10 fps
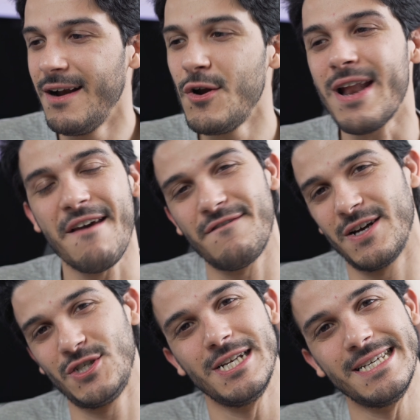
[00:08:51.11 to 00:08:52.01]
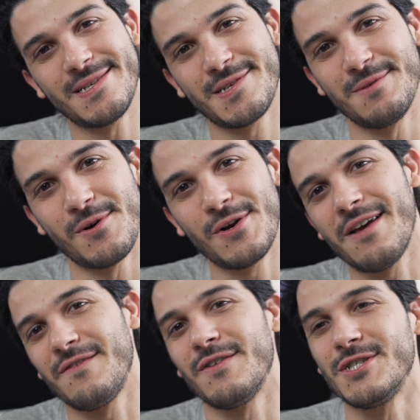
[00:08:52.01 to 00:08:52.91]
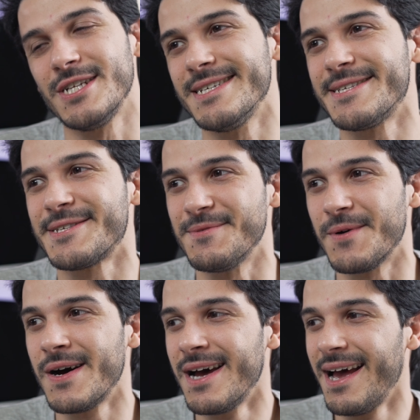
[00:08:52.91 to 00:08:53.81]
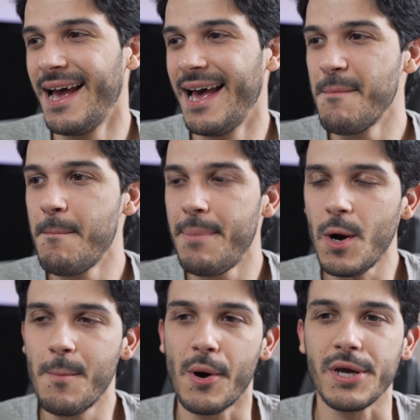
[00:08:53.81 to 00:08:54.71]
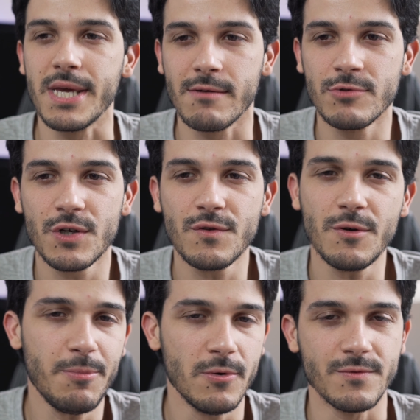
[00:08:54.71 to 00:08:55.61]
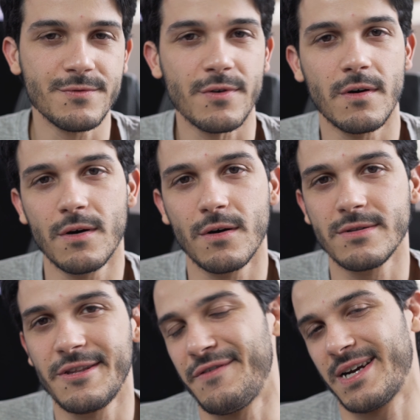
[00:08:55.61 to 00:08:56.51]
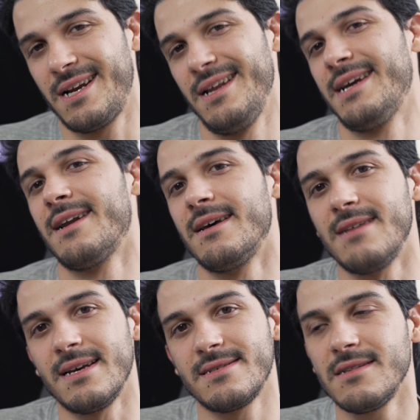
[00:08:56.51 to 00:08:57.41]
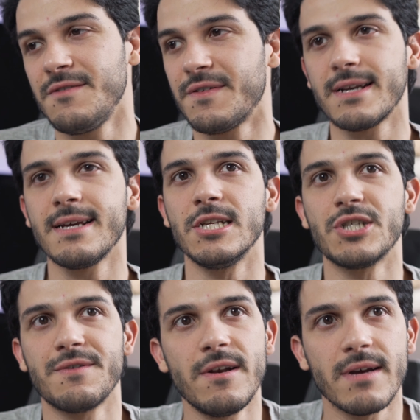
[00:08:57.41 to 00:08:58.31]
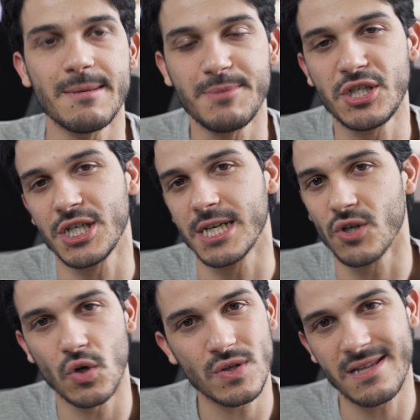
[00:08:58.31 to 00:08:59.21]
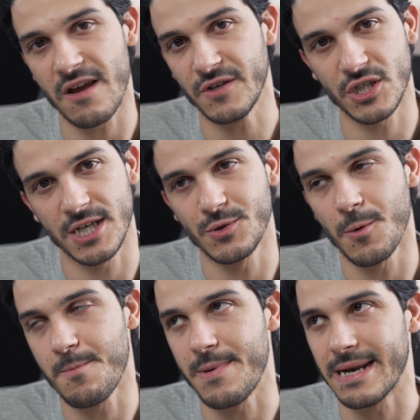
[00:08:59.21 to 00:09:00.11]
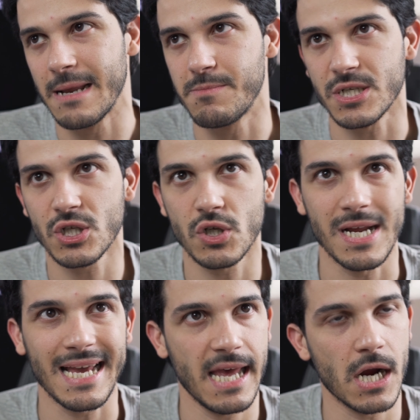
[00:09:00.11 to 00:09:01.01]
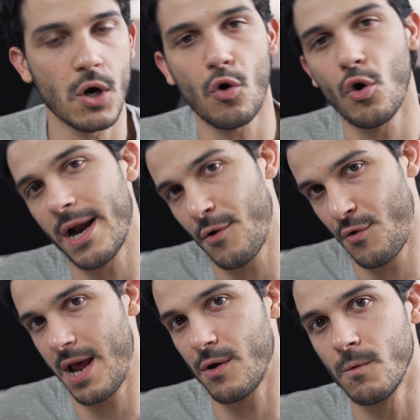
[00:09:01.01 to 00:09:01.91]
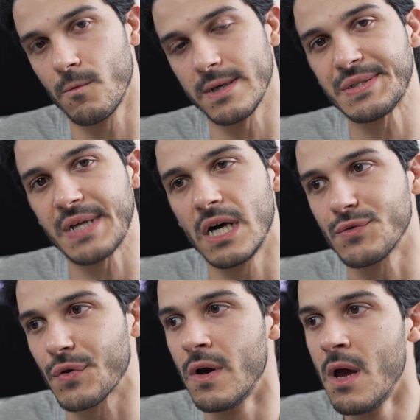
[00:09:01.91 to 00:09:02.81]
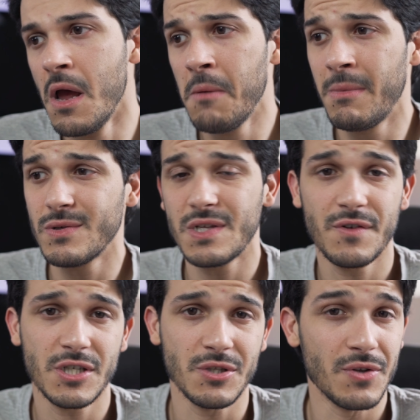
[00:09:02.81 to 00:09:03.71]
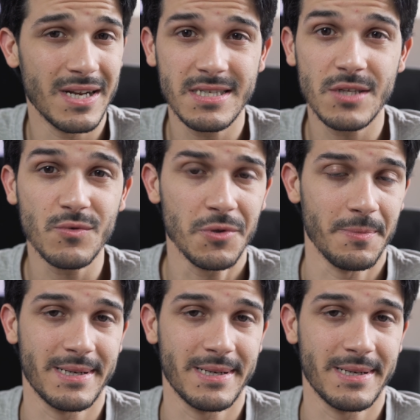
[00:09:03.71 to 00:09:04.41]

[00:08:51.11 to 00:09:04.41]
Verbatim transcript: Non è facilissimo, non è facilissimo. Però poi a un certo punto ti fa click la testa, ti fa click il cervello e capisci che non lo stai facendo per le persone che ancora non hai conquistato, ma lo stai facendo innanzitutto